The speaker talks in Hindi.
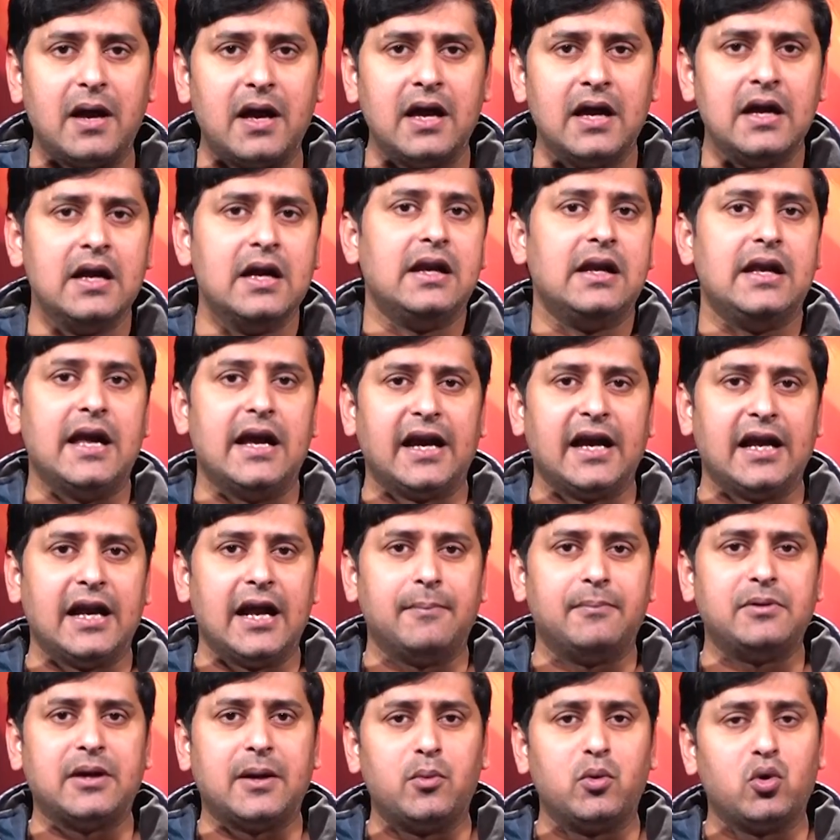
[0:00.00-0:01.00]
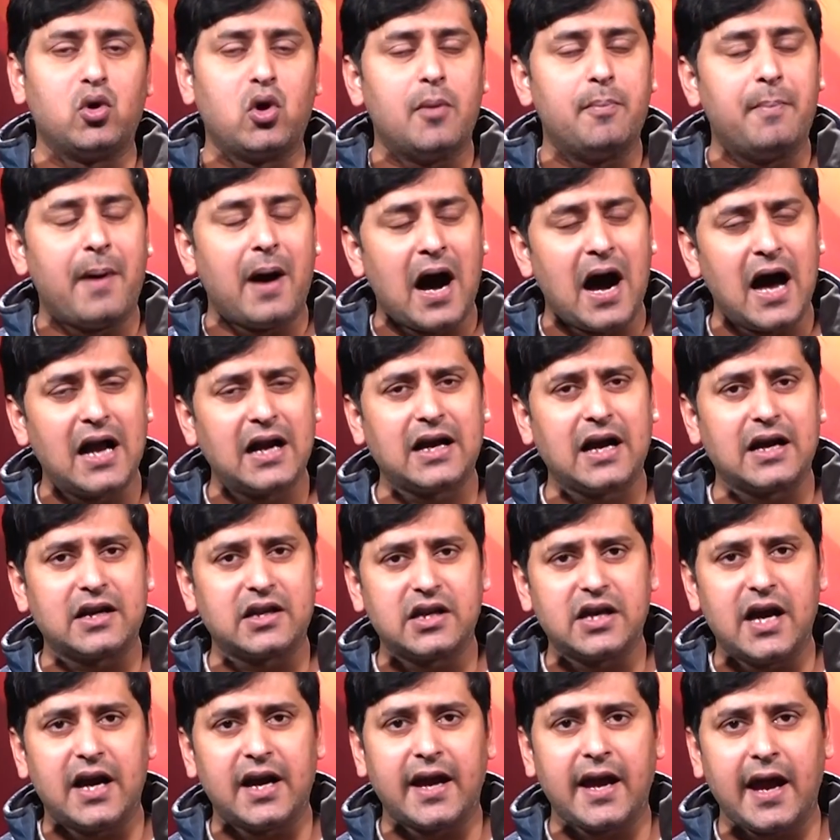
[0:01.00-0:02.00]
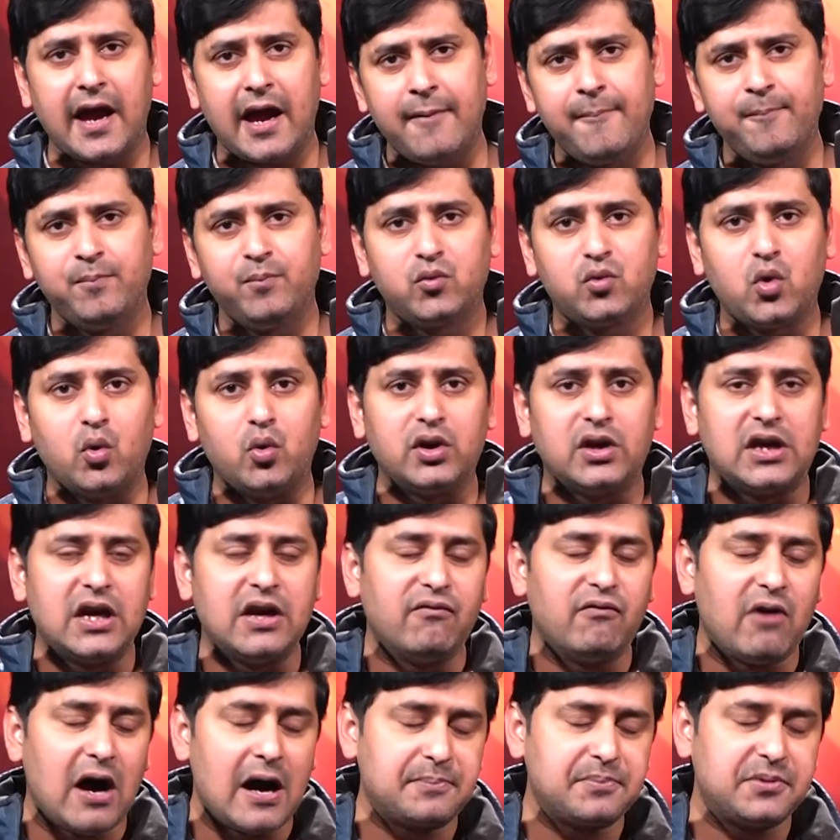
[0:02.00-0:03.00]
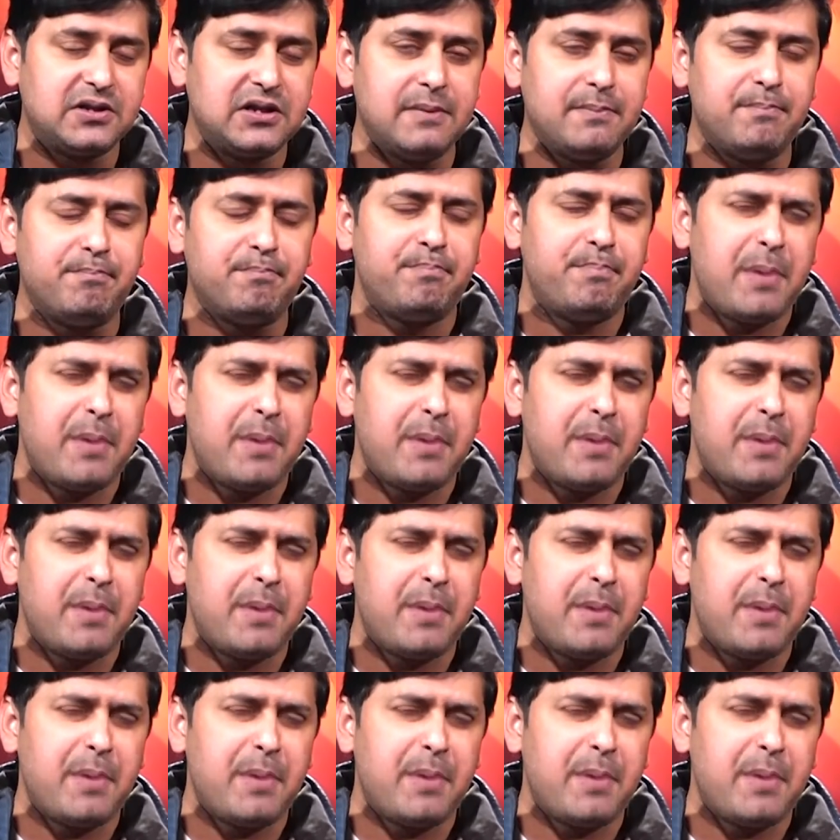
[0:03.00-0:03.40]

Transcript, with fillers: है लेकिन अब जब उनको बाहर कर दिया गया है तो उनकी वापसी